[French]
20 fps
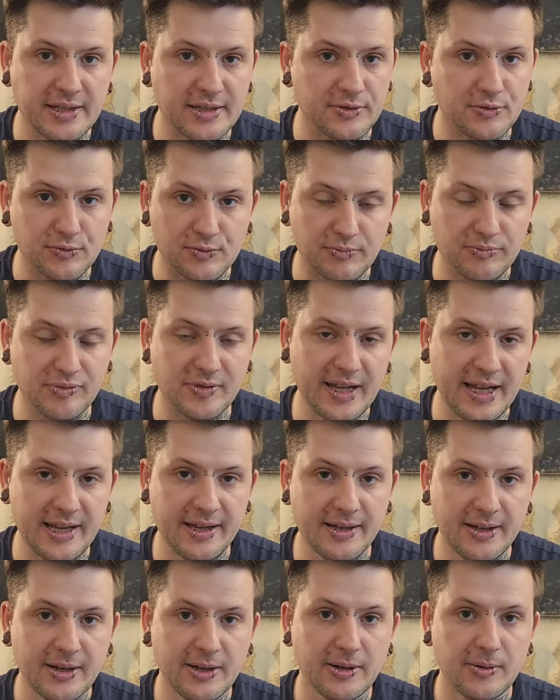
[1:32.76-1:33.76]
qui nous
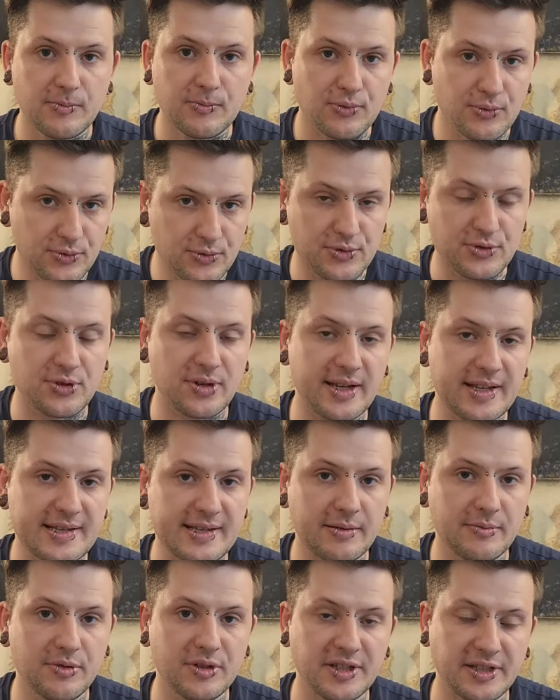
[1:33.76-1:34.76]
plaît plus que la
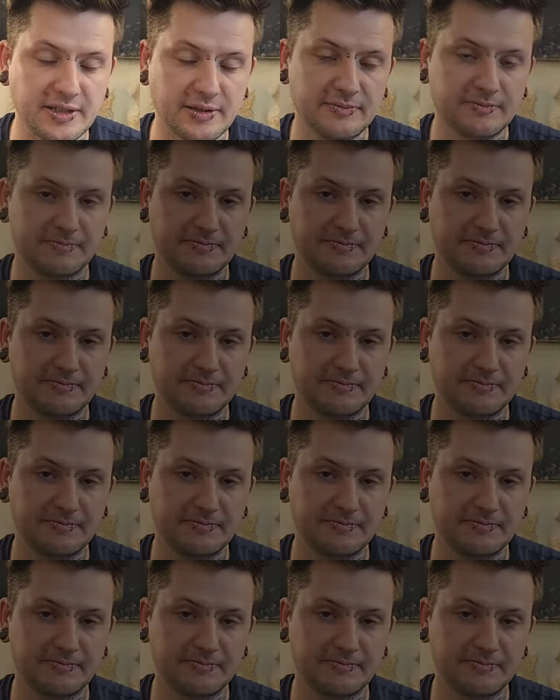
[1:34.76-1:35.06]
symbolique.